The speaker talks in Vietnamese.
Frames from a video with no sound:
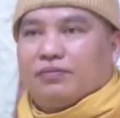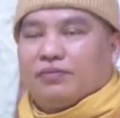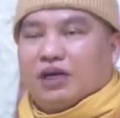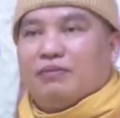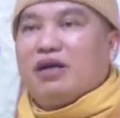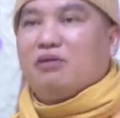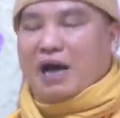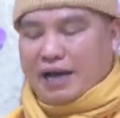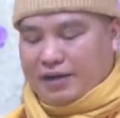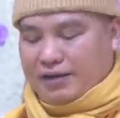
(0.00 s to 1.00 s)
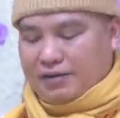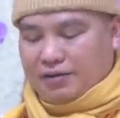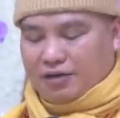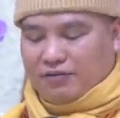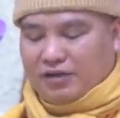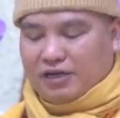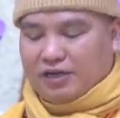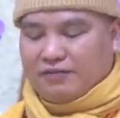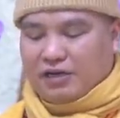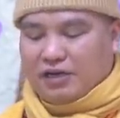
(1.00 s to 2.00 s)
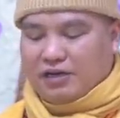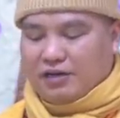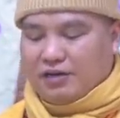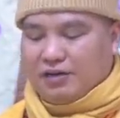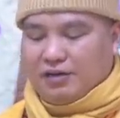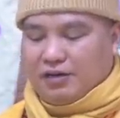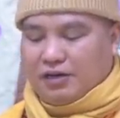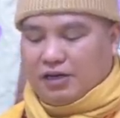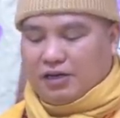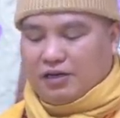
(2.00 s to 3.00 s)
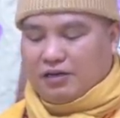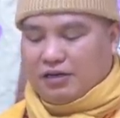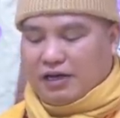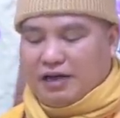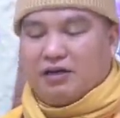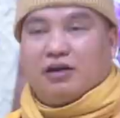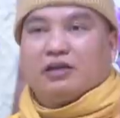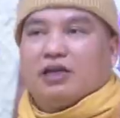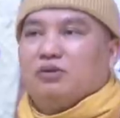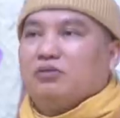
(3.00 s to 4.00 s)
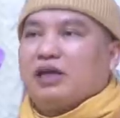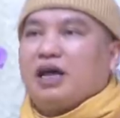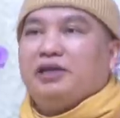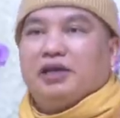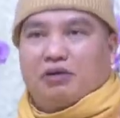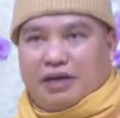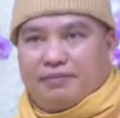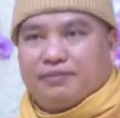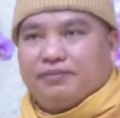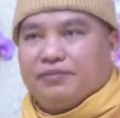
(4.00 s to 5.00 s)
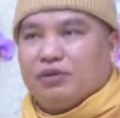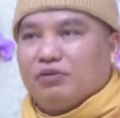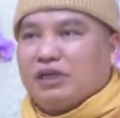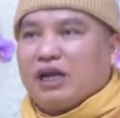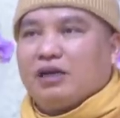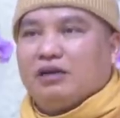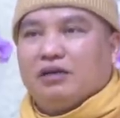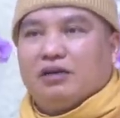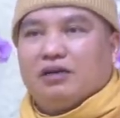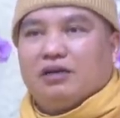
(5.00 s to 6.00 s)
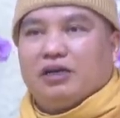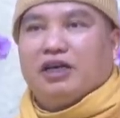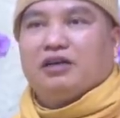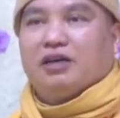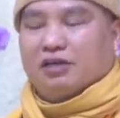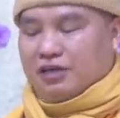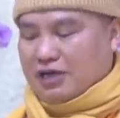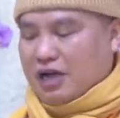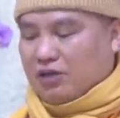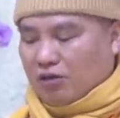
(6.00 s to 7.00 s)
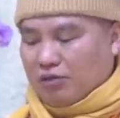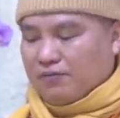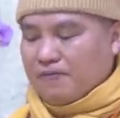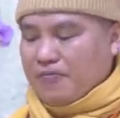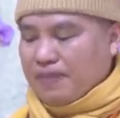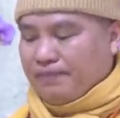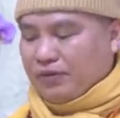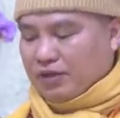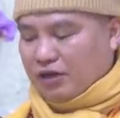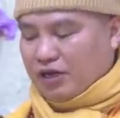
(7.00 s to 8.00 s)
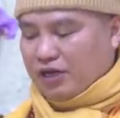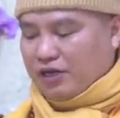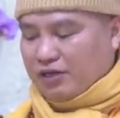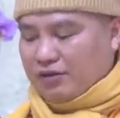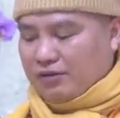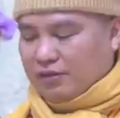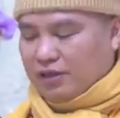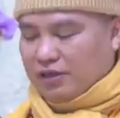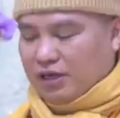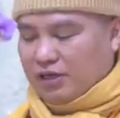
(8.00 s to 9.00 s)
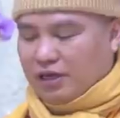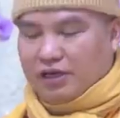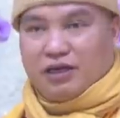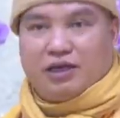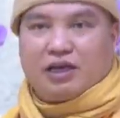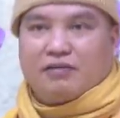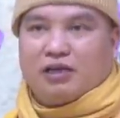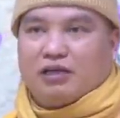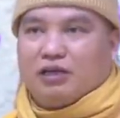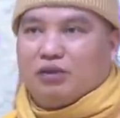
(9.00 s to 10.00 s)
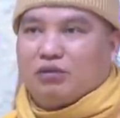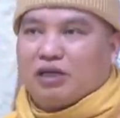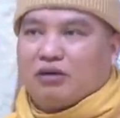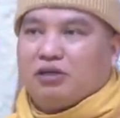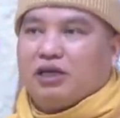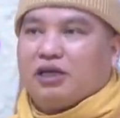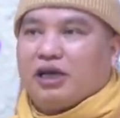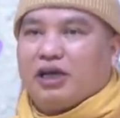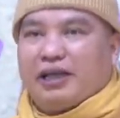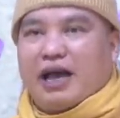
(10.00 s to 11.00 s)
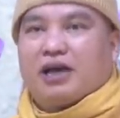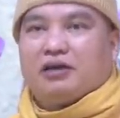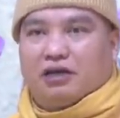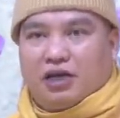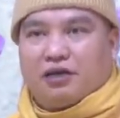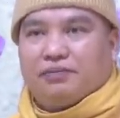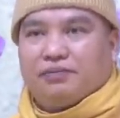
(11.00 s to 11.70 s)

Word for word: ở bên ngoài nó vẫn gì vẫn à, ảnh hưởng tới chúng ta nhiều lắm chúng ta cứ kiêng được thì càng tốt cho nên từ giờ trở đi các phật tử chúng ta có thiết kế nhà cửa